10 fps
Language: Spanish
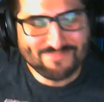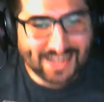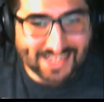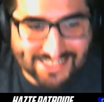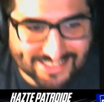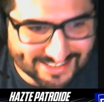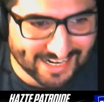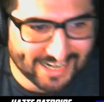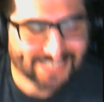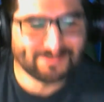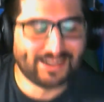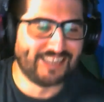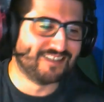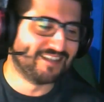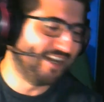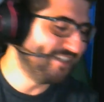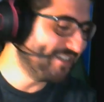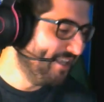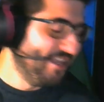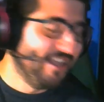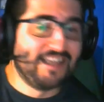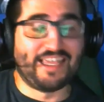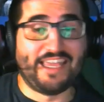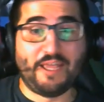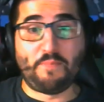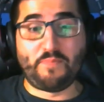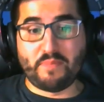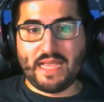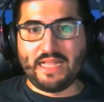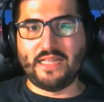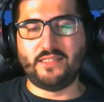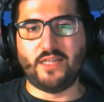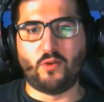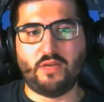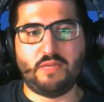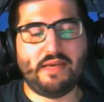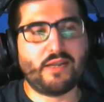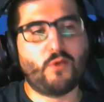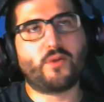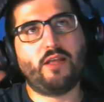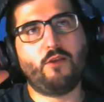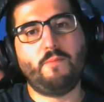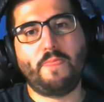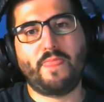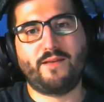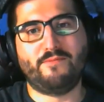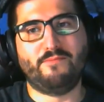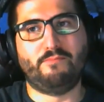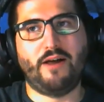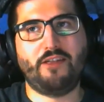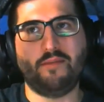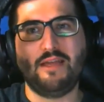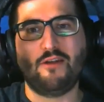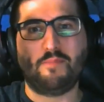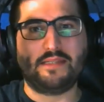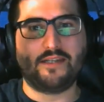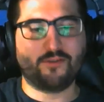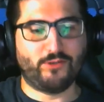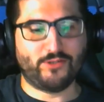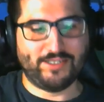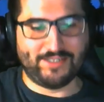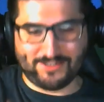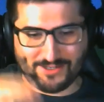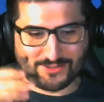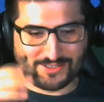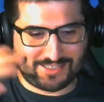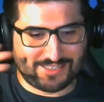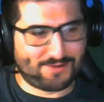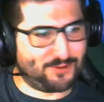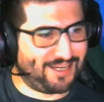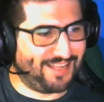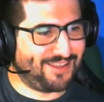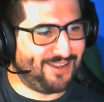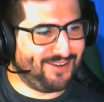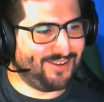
magistrales, magistrales, que me ha encantado. Y me ha recordado, madre mía, los petardos, no sé si los estáis escuchando.